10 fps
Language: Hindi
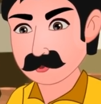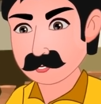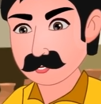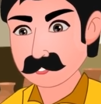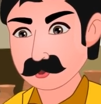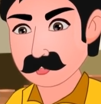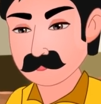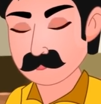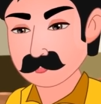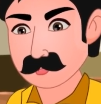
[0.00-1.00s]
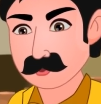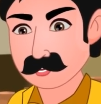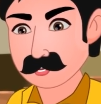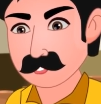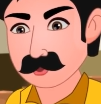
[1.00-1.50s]
तो तुम भला पैसे
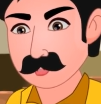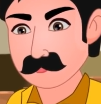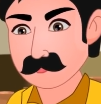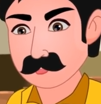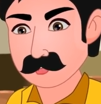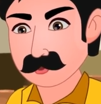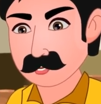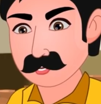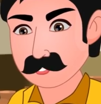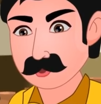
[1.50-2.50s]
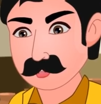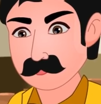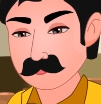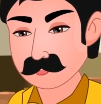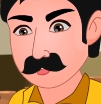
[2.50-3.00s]
दोगी कहाँ से बिना
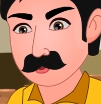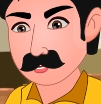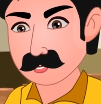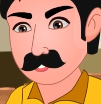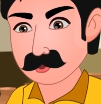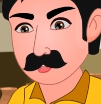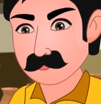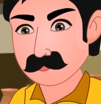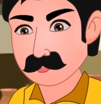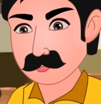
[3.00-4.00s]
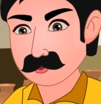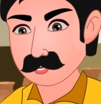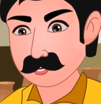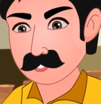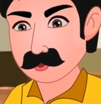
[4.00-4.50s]
बिंदी के तुम बाहर निकलोगी नहीं
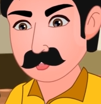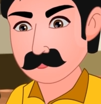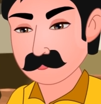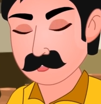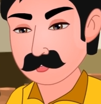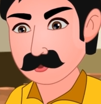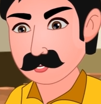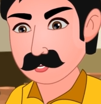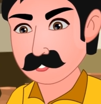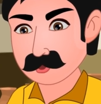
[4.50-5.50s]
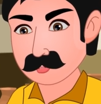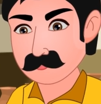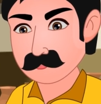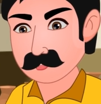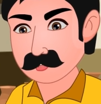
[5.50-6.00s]
कहीं काम करोगी नहीं
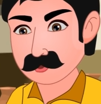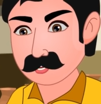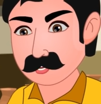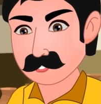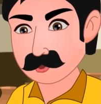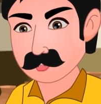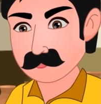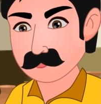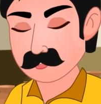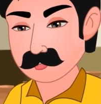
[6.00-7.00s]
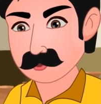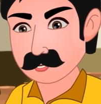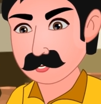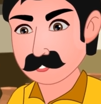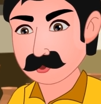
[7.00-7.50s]
इस बेरंग साड़ी
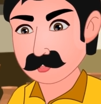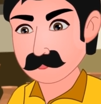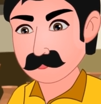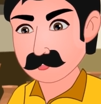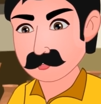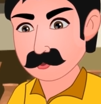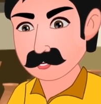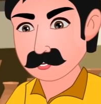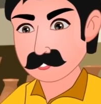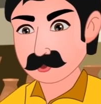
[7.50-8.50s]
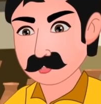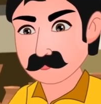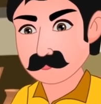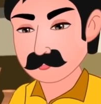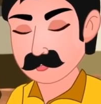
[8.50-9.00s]
पहने देखकर कोई तुमसे
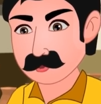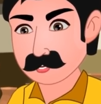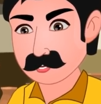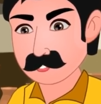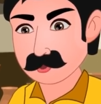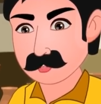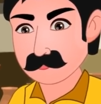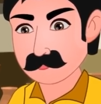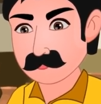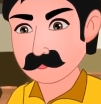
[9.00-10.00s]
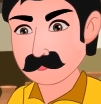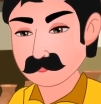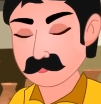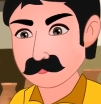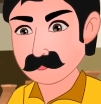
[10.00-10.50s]
मटका भी नहीं खरीदेगा
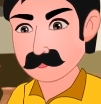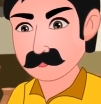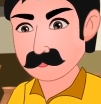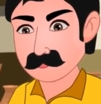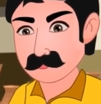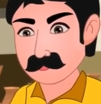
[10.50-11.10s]
उस पर रमा